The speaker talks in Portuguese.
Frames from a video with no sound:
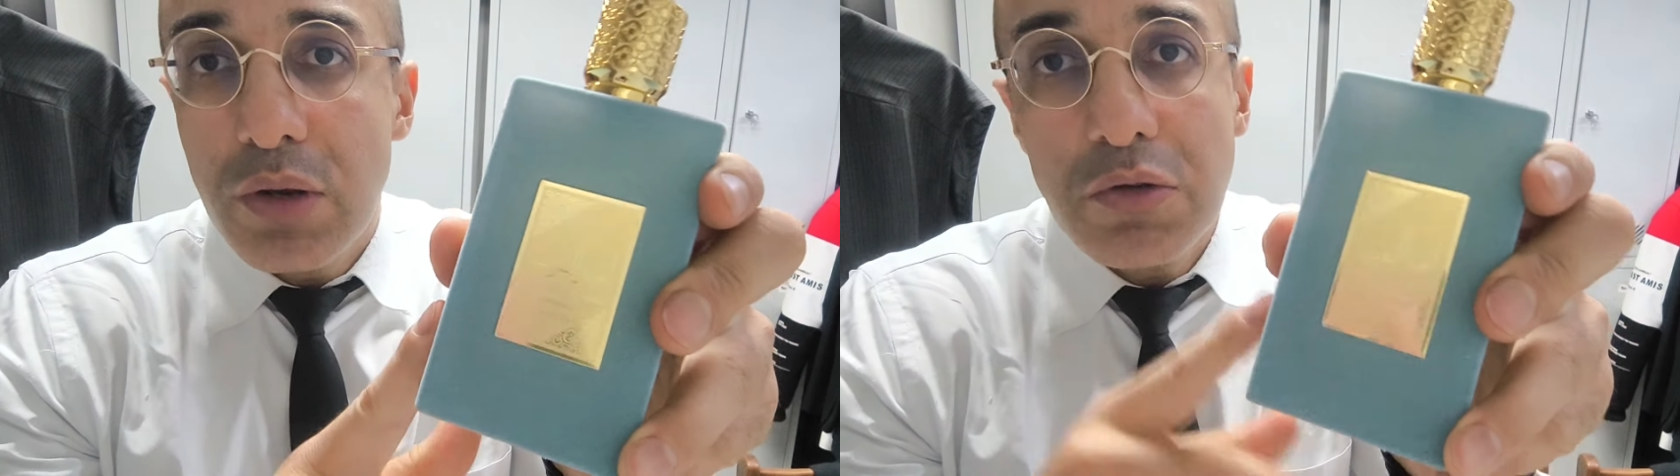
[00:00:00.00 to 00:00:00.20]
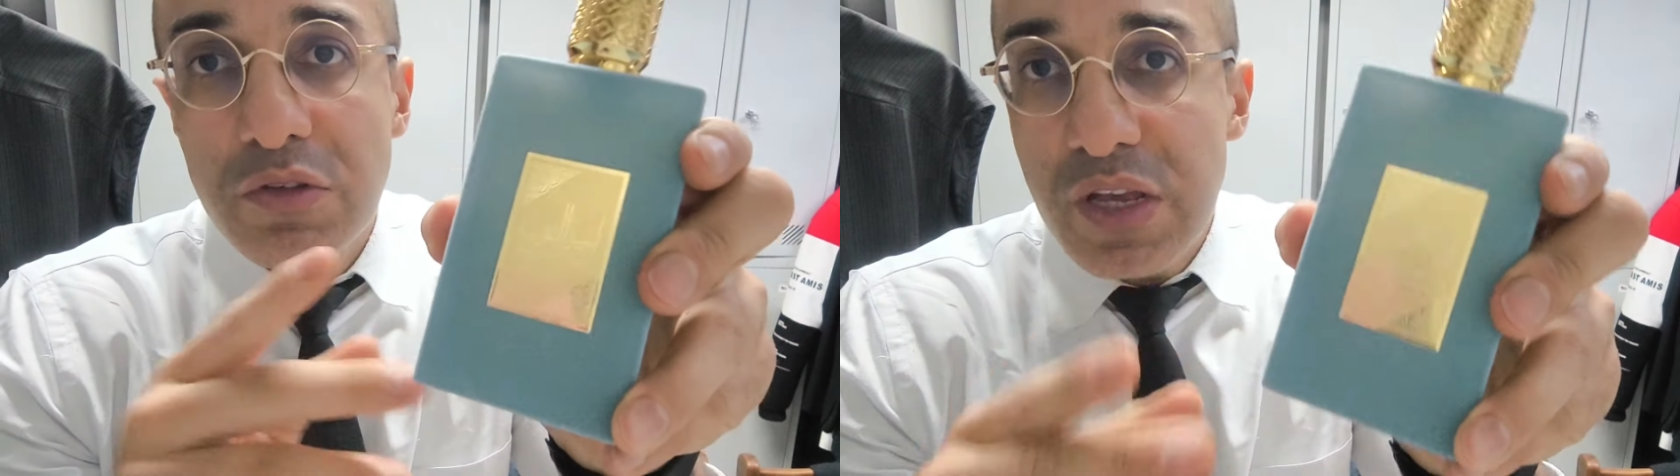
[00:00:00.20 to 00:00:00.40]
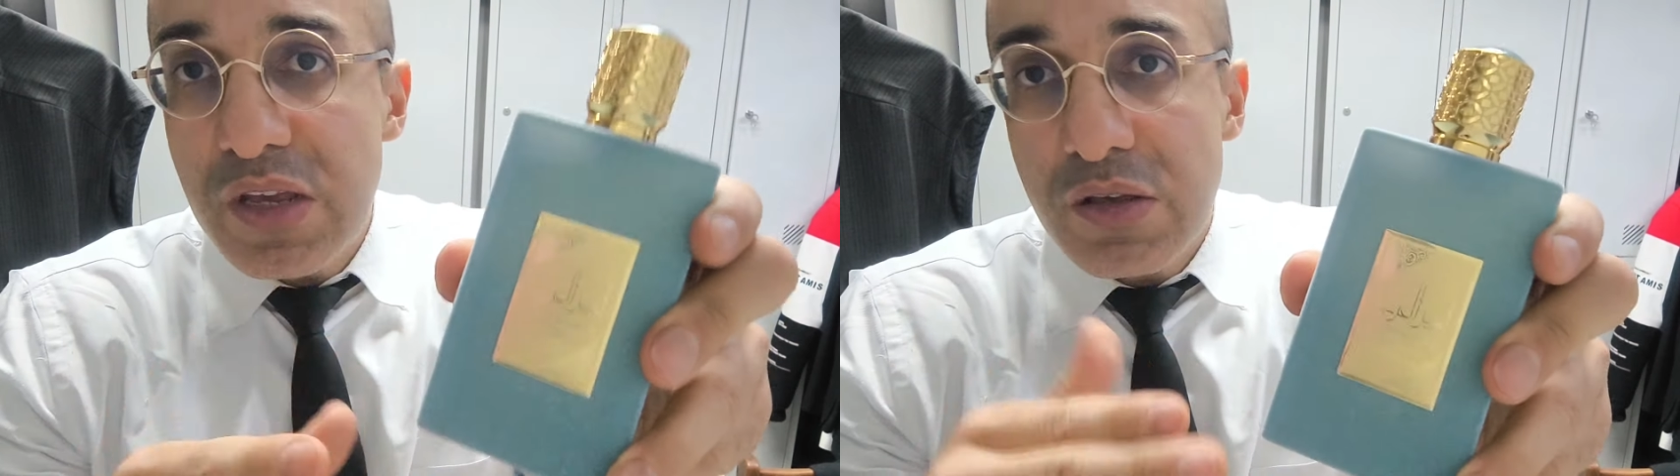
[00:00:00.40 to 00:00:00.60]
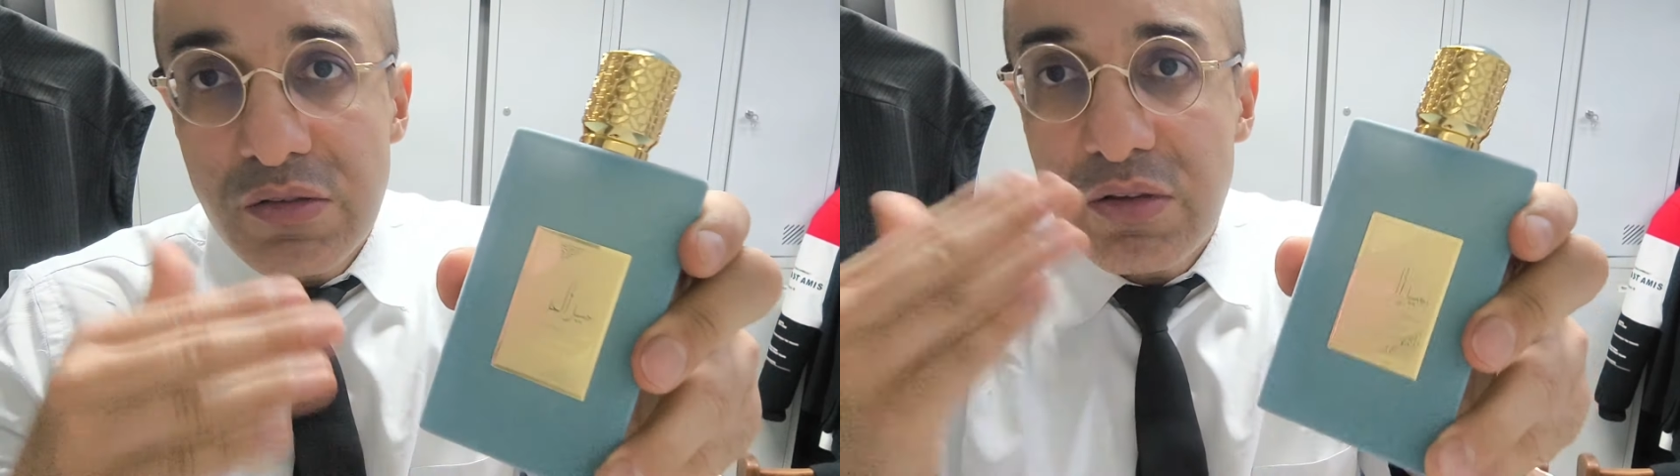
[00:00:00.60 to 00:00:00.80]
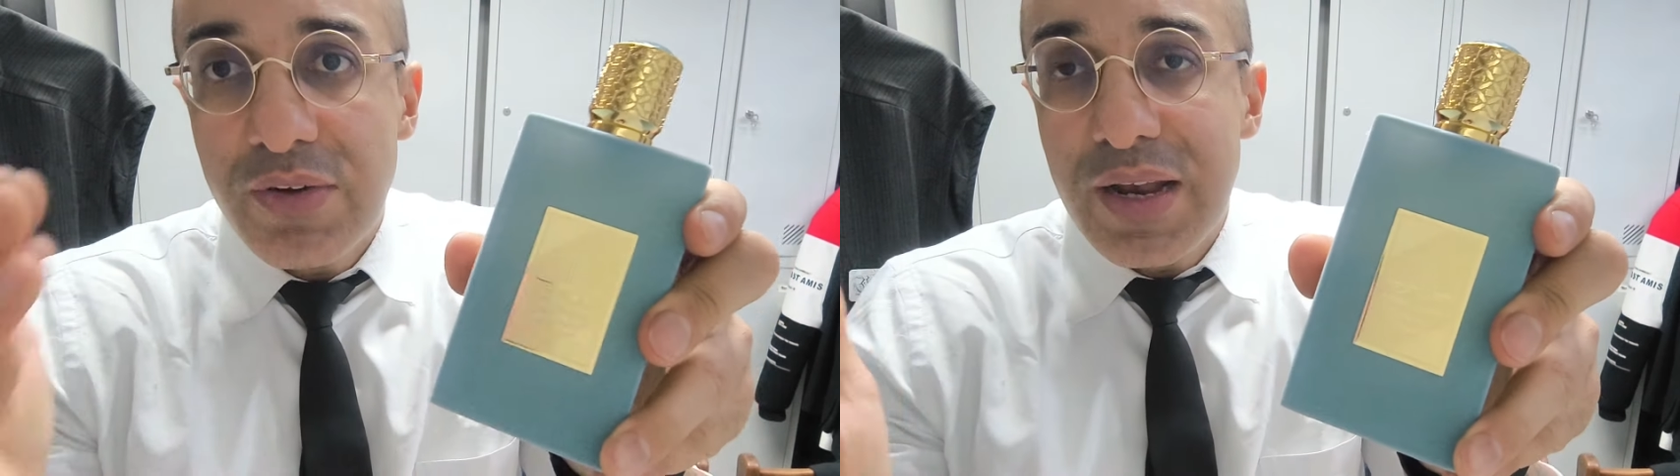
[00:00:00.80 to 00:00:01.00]
Não sei
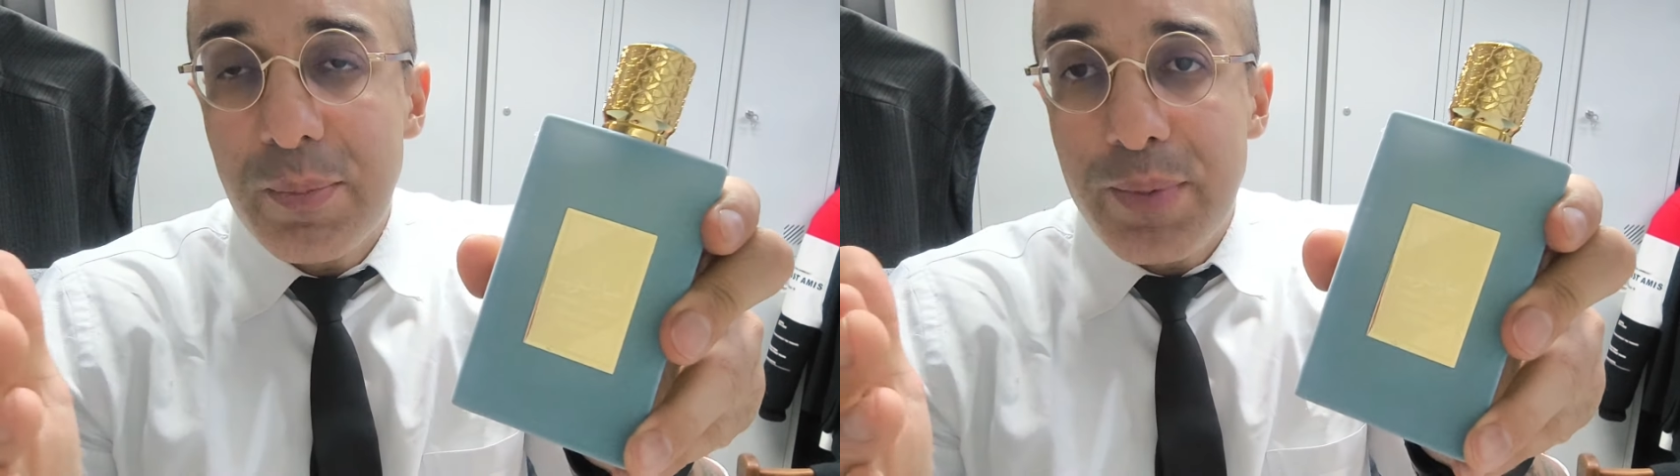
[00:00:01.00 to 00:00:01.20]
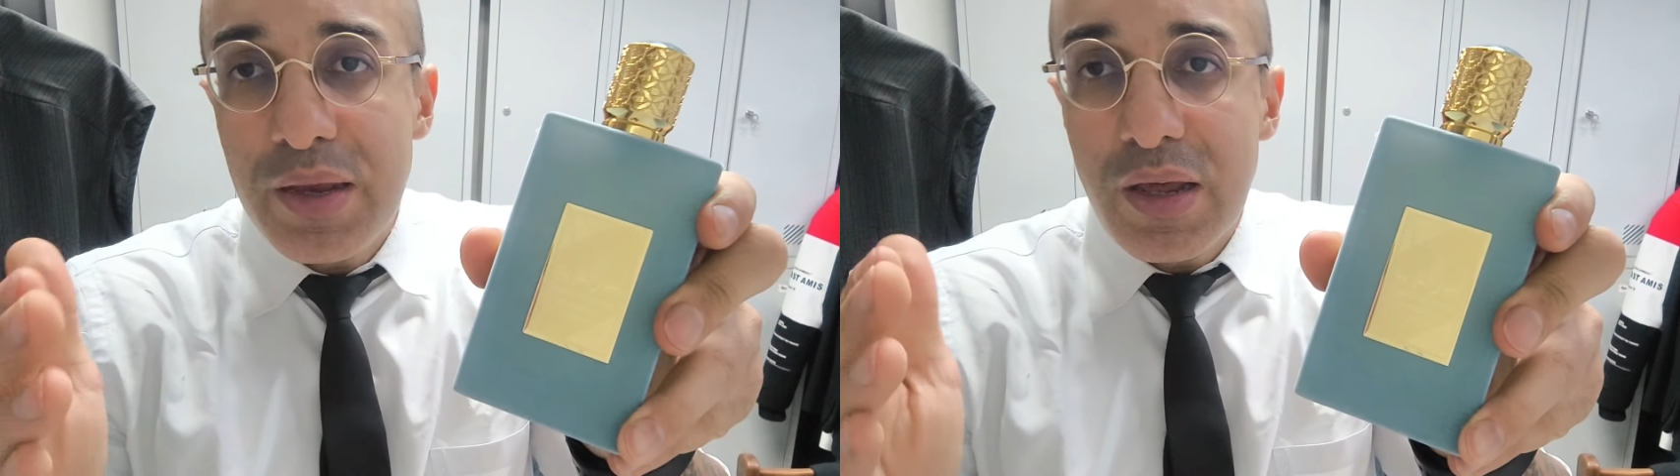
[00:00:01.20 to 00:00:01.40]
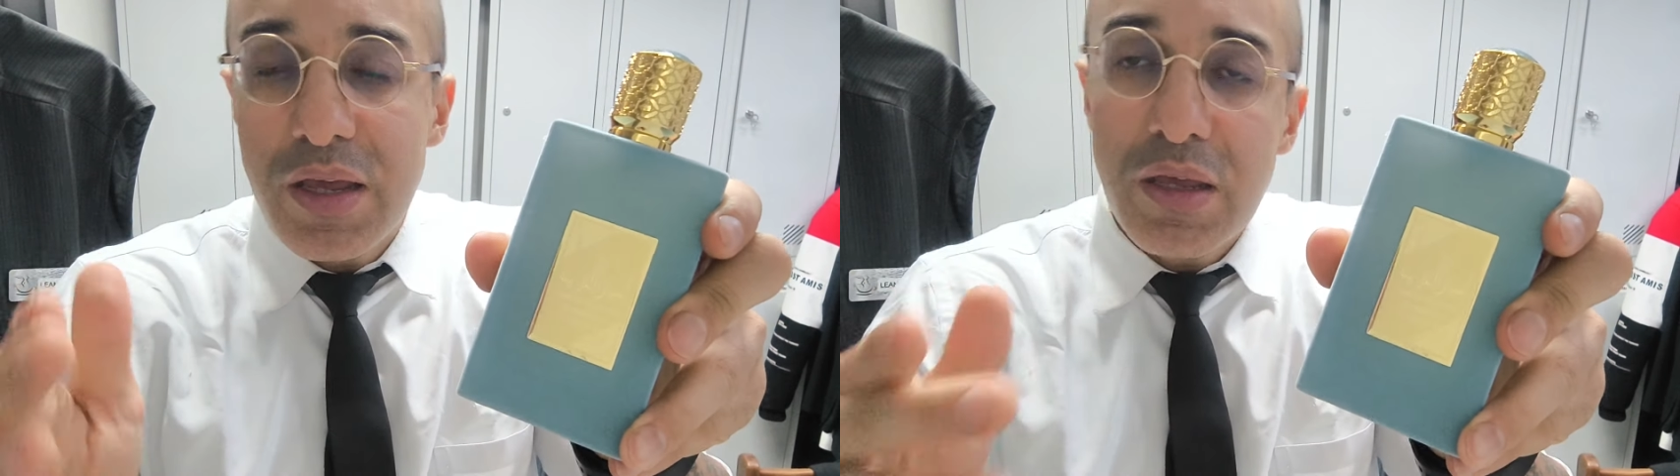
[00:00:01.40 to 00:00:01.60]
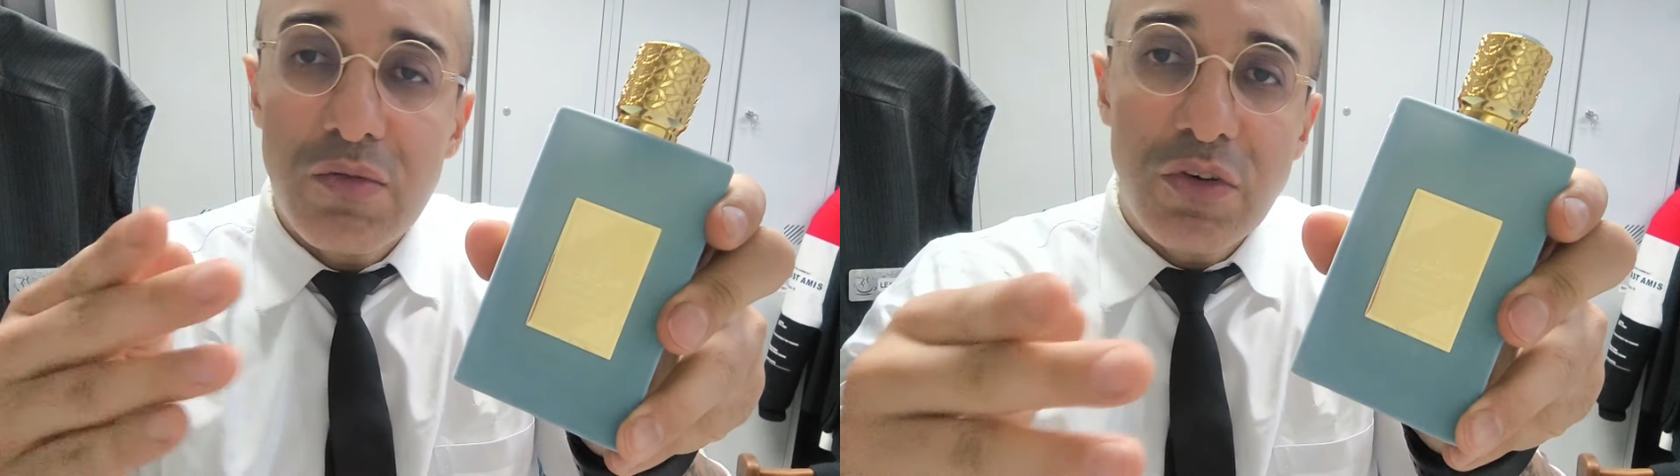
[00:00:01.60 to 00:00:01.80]
se vale a pena aí,